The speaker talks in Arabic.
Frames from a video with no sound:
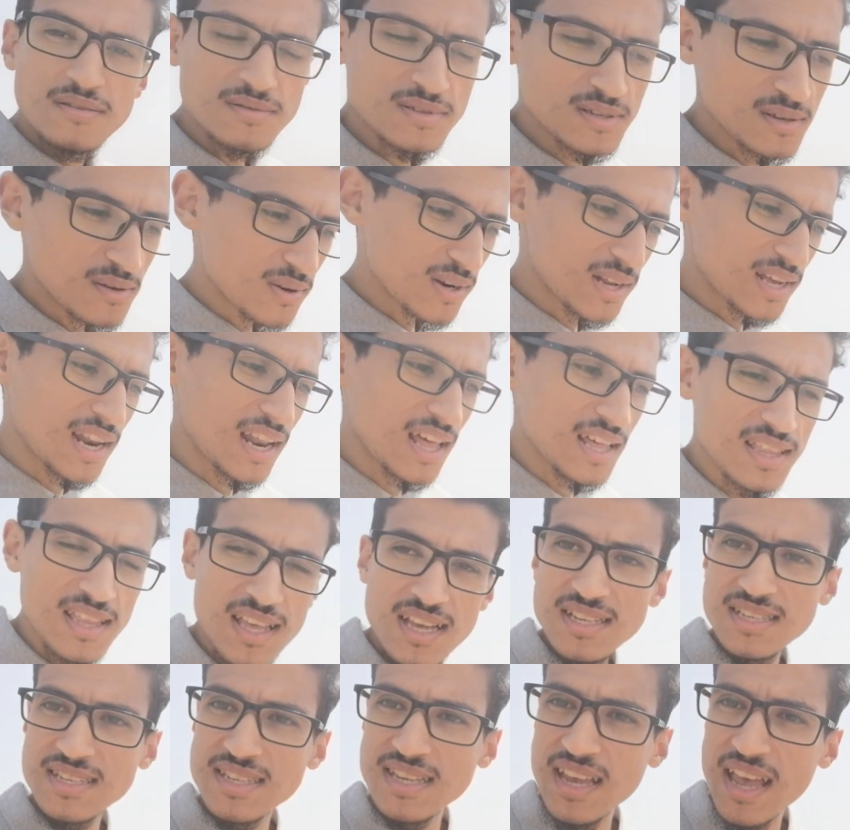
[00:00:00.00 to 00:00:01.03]
تيقولك لا
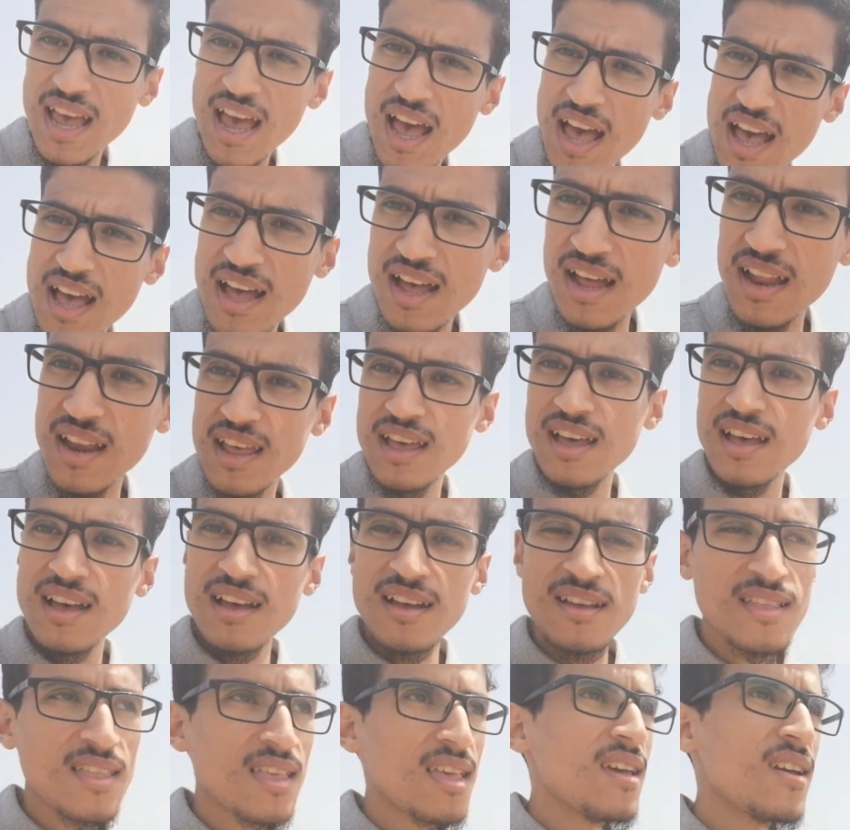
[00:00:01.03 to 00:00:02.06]
داسيا لا